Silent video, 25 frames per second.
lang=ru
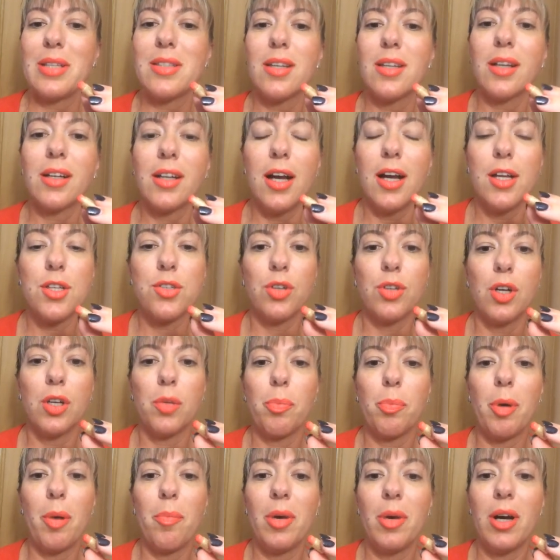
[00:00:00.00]

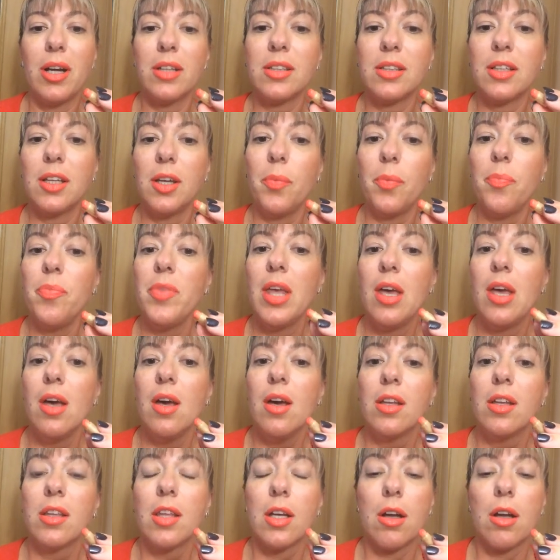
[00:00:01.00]
подзаканчивать помадки,
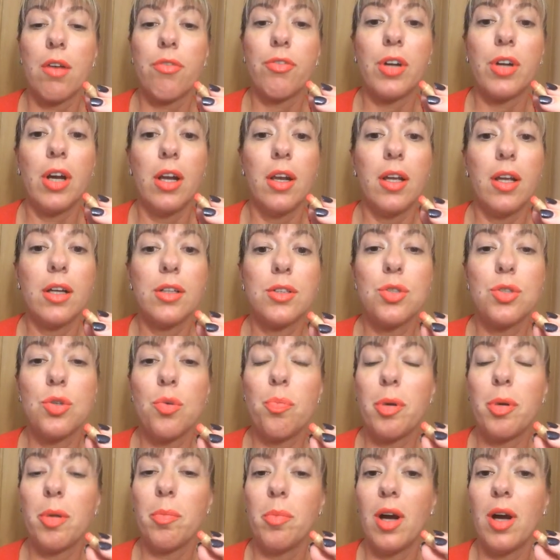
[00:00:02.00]
так как в
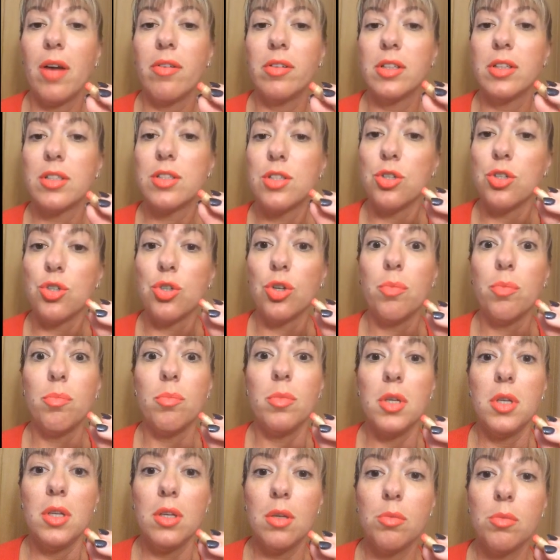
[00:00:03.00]
коллекцию прибавилось еще
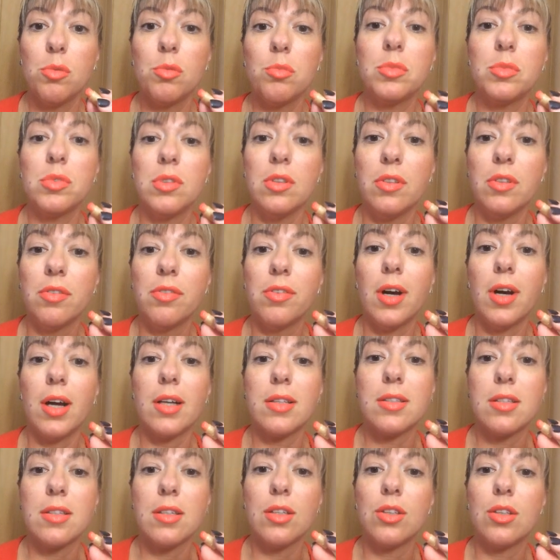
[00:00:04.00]
минимум
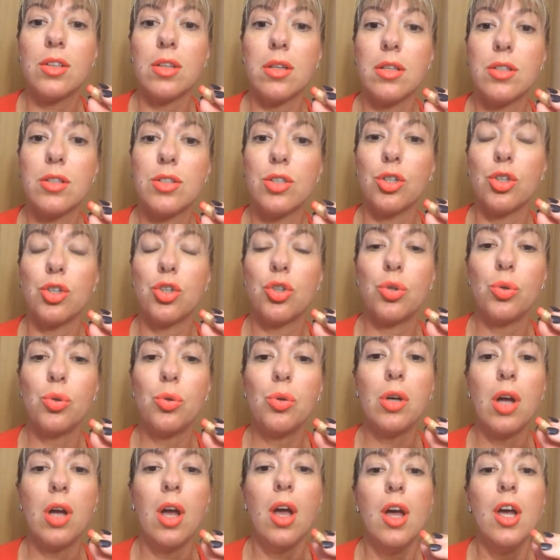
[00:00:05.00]
20-30
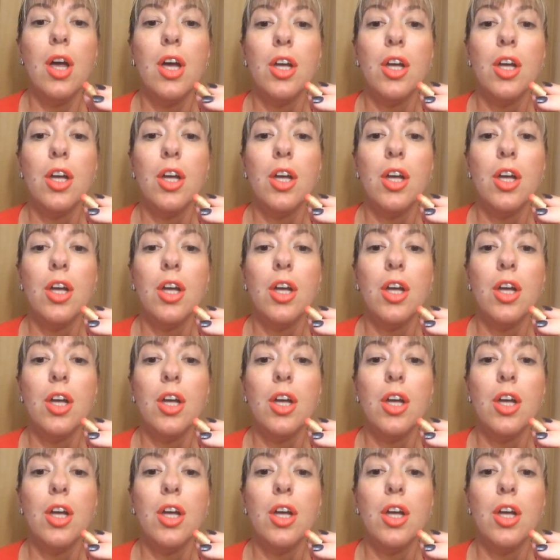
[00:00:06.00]
штук,